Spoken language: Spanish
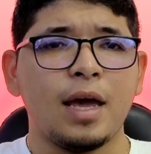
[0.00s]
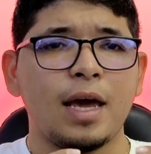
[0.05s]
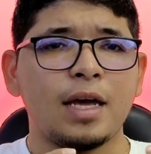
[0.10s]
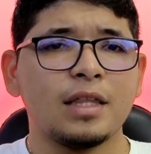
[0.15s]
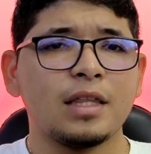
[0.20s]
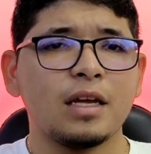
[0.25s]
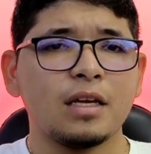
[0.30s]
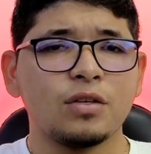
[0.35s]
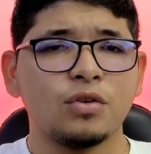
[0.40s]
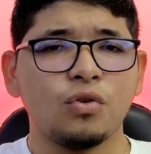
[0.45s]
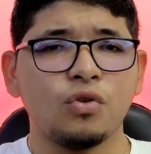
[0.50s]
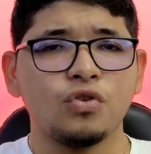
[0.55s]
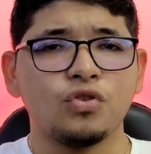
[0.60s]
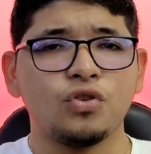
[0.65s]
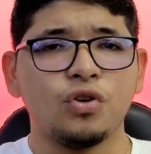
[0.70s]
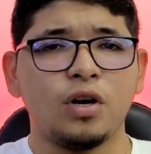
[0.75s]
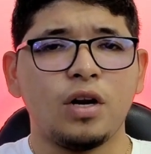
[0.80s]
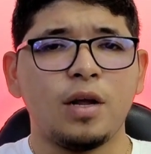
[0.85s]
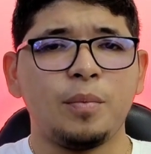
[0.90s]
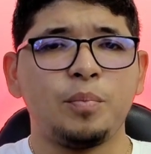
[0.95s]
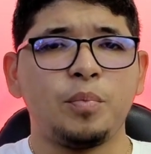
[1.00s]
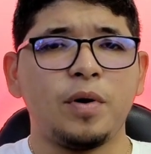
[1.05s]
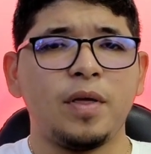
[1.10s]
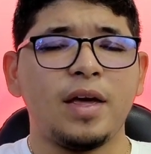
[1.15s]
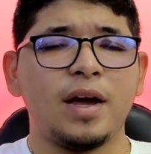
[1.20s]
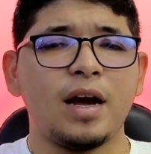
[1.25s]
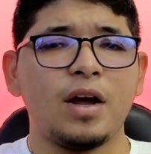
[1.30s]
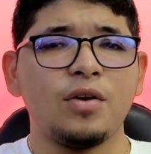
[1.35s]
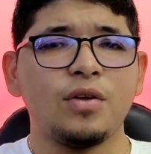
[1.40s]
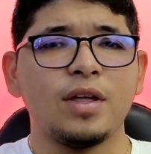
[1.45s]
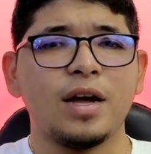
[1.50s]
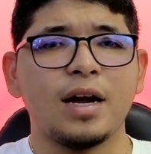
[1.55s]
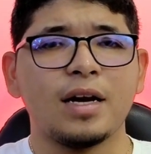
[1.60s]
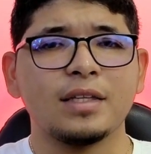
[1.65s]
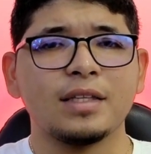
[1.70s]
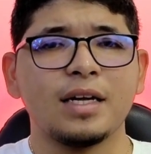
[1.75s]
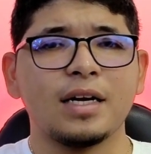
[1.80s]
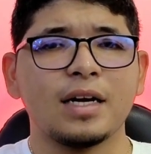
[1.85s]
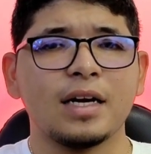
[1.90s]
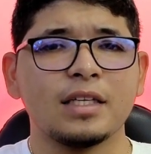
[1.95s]
Estas soluciones pueden
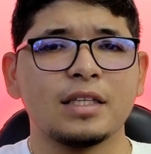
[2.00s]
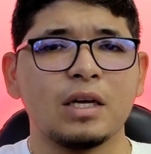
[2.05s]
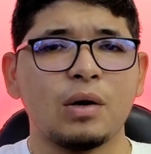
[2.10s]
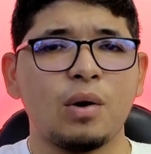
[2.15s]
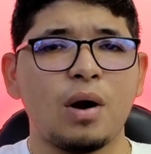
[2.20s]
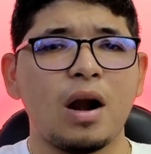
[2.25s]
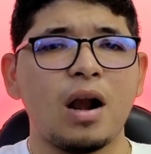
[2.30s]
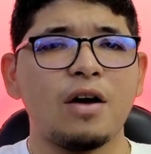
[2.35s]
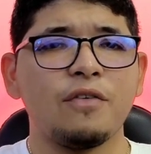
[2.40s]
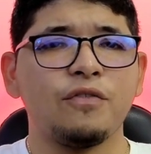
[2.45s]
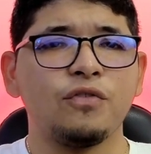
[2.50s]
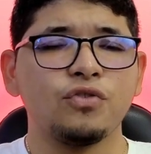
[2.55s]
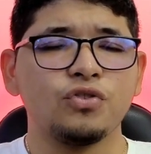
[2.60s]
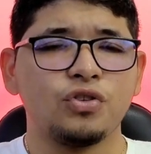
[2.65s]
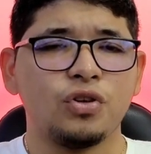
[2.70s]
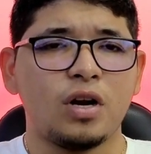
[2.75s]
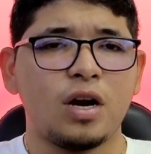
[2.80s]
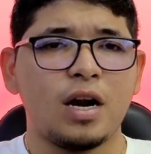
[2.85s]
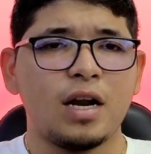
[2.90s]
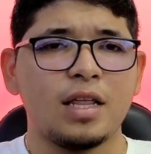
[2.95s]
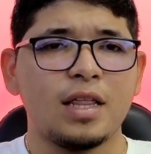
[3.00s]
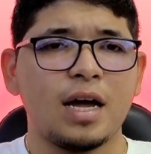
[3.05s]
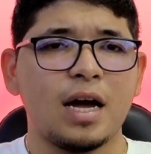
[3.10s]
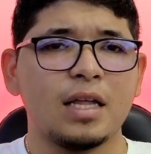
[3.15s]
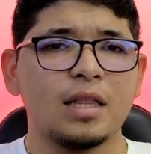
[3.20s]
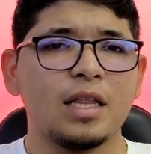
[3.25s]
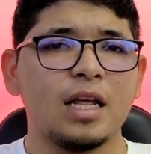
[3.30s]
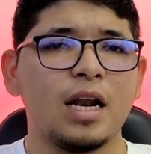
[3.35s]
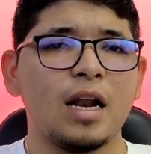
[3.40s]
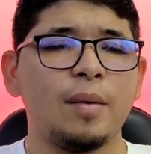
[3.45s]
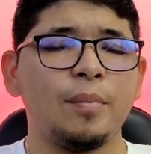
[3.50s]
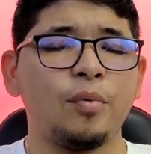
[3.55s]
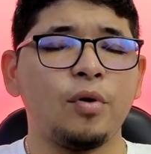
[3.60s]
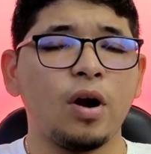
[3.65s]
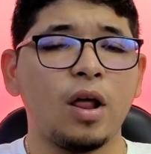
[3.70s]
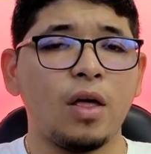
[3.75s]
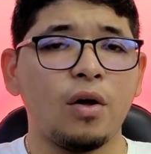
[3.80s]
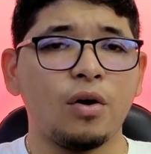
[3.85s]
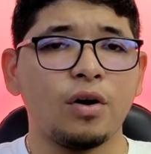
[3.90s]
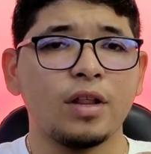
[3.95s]
ayudarte a restaurar la funcionalidad del
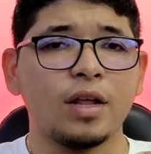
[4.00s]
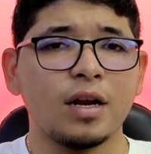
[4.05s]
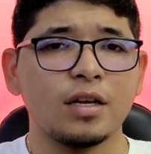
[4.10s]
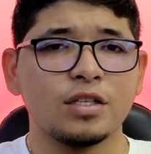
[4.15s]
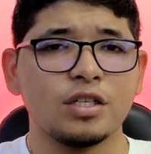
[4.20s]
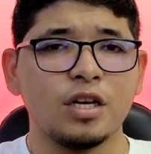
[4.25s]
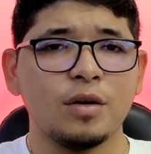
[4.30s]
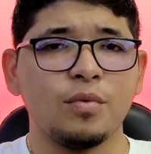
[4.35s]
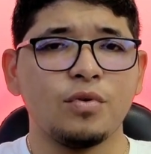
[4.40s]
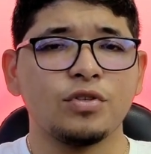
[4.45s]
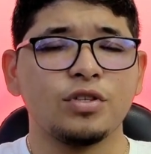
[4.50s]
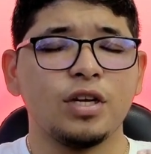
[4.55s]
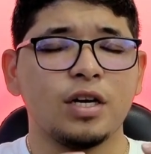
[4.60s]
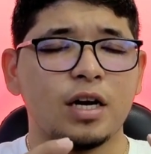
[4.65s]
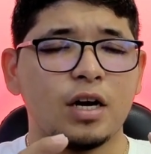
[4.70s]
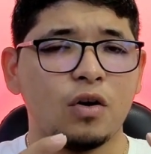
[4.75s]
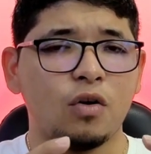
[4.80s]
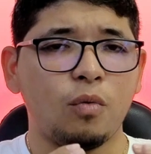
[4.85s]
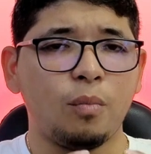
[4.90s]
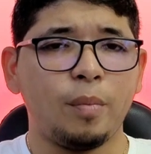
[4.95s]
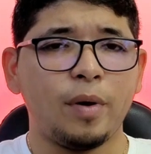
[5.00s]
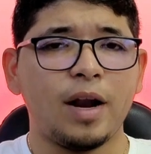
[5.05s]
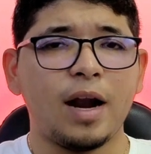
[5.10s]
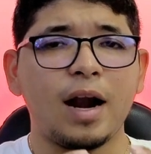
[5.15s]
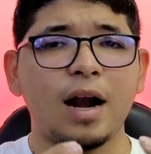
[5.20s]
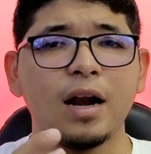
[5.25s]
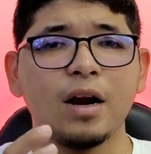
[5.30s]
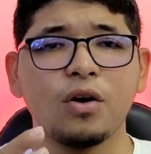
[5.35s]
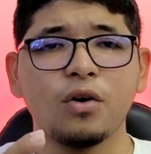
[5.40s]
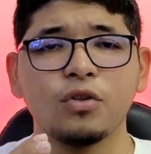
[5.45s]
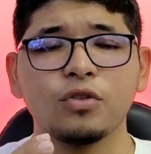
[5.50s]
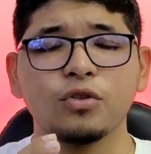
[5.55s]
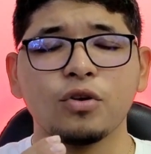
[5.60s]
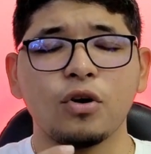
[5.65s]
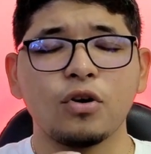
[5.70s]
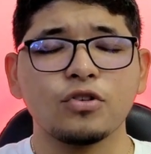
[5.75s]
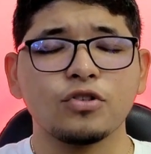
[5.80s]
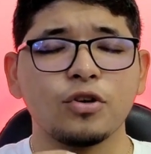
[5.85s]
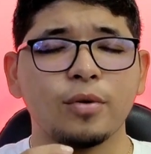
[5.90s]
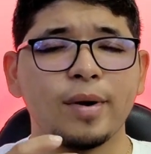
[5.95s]
explorador de archivos y recuperar el
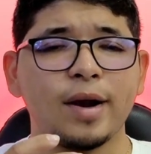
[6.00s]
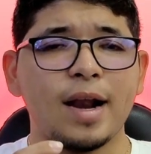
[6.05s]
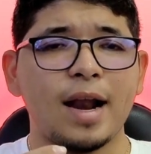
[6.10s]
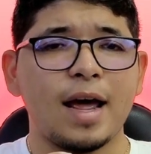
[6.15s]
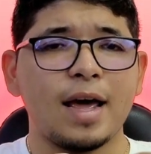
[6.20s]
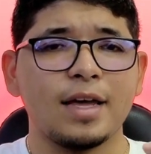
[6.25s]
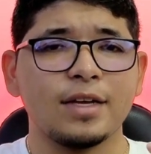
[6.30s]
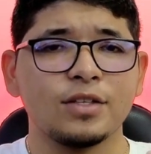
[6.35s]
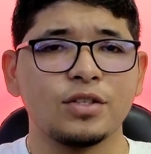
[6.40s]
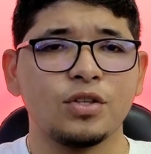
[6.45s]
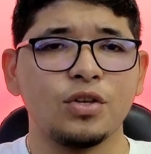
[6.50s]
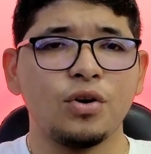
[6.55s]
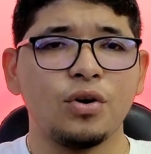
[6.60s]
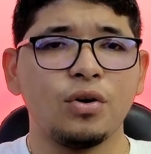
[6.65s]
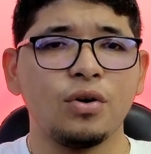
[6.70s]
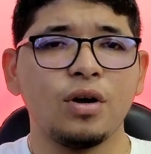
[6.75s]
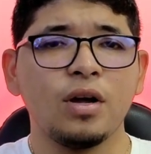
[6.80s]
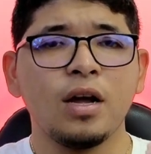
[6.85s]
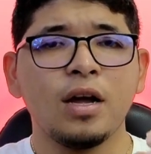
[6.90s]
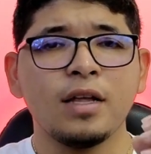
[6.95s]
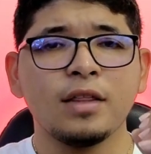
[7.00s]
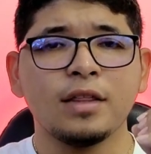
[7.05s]
control sobre la gestión